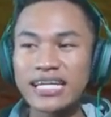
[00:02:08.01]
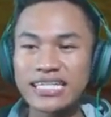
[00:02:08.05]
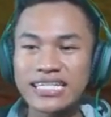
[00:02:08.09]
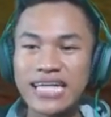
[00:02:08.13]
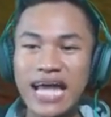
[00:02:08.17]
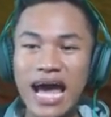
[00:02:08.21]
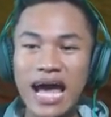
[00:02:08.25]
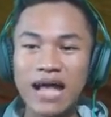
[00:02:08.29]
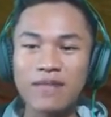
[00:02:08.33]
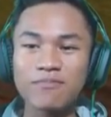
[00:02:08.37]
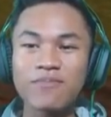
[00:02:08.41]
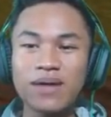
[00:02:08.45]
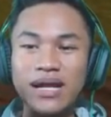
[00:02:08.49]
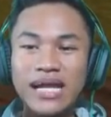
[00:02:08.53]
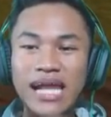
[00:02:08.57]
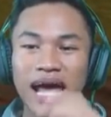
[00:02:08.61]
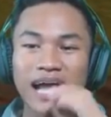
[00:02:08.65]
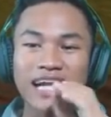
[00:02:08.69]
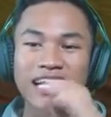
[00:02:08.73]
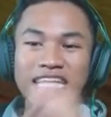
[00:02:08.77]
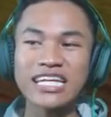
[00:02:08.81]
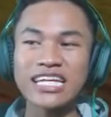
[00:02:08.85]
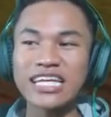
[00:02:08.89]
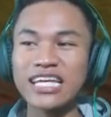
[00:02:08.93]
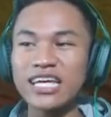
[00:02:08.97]
Dan pada
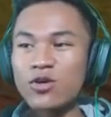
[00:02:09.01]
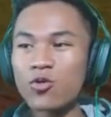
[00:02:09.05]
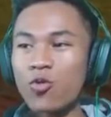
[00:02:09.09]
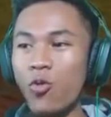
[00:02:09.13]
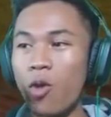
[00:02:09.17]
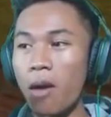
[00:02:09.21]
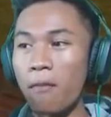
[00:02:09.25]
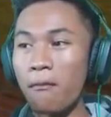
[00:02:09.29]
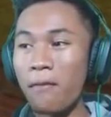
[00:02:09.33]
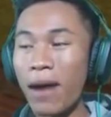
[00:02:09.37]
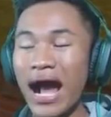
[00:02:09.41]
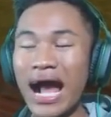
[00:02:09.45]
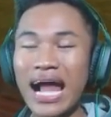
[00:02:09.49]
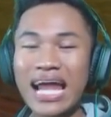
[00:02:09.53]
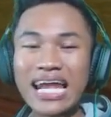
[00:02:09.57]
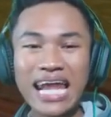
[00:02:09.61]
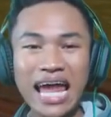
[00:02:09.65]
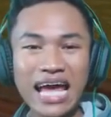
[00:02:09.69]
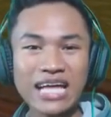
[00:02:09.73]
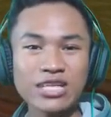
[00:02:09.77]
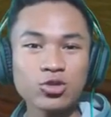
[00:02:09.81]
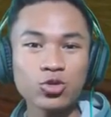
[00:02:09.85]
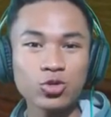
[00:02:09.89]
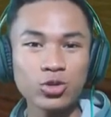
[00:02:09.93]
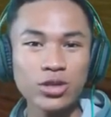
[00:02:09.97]
hari ini gua bakal
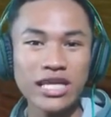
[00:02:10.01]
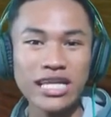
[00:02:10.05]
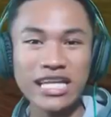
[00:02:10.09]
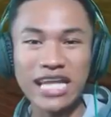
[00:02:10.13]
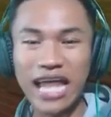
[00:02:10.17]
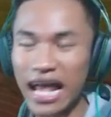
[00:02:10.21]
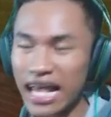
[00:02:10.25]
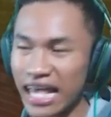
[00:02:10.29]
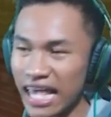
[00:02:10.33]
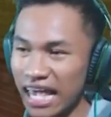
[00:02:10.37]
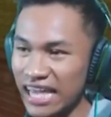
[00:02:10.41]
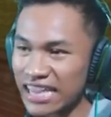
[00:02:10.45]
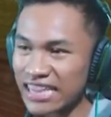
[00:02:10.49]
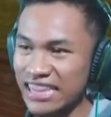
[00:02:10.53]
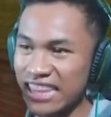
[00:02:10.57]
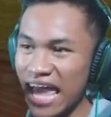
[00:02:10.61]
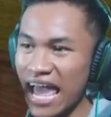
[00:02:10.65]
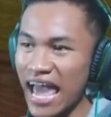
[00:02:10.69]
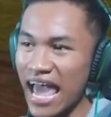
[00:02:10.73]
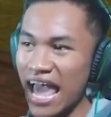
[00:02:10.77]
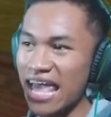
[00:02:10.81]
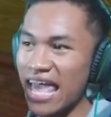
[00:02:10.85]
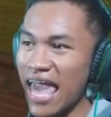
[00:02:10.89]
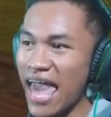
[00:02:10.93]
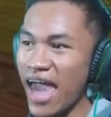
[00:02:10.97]
lanjutin lagi
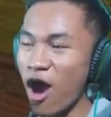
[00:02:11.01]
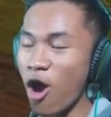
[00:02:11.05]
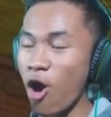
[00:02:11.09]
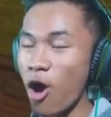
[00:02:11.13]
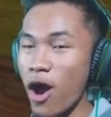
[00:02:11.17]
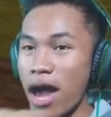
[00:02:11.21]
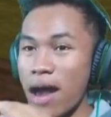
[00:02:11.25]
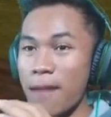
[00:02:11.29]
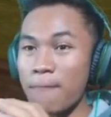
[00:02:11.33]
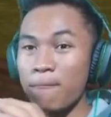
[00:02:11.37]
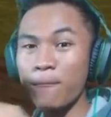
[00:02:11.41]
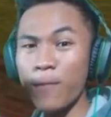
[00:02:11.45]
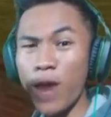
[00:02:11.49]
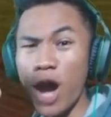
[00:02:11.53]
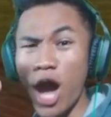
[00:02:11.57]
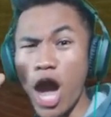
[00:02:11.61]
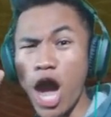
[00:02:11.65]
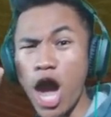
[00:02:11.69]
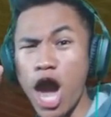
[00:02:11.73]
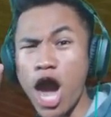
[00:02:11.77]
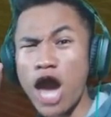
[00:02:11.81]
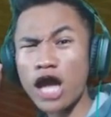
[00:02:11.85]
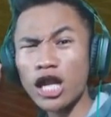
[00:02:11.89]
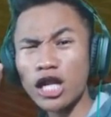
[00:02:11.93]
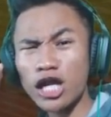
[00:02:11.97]
DOM e
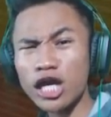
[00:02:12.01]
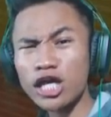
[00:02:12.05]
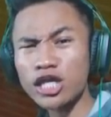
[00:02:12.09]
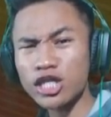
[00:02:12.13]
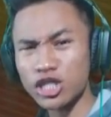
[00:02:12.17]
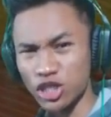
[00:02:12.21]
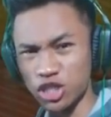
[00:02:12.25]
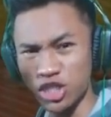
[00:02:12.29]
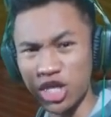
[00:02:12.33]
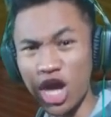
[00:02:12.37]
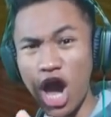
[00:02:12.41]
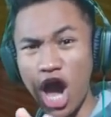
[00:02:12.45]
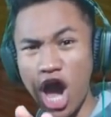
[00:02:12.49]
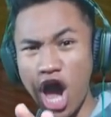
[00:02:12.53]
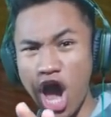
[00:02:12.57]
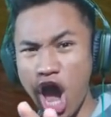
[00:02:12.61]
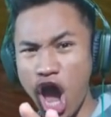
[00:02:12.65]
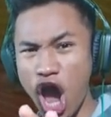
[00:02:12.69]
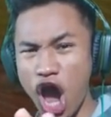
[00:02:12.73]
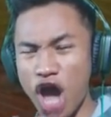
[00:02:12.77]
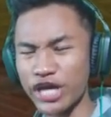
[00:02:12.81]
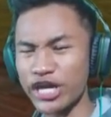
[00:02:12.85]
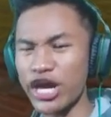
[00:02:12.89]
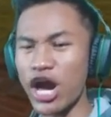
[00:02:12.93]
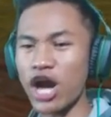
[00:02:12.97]

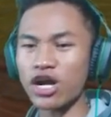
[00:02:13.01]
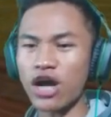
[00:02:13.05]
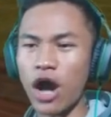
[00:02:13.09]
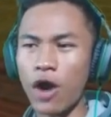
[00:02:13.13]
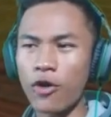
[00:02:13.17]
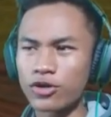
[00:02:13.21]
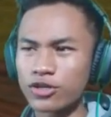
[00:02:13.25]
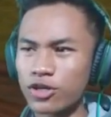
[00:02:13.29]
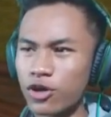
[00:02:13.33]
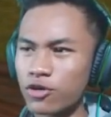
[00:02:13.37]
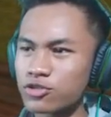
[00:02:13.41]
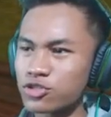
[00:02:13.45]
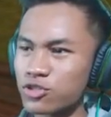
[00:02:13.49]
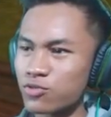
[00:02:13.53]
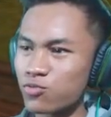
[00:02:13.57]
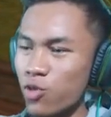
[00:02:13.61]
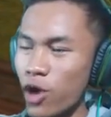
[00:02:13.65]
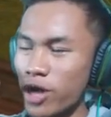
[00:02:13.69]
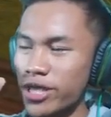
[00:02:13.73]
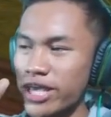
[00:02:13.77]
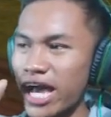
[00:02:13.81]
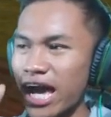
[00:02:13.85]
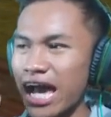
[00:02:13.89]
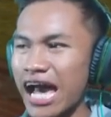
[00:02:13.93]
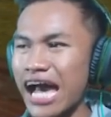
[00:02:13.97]
Elite-nya ya kawan-kawan
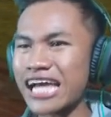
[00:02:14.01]
semuanya.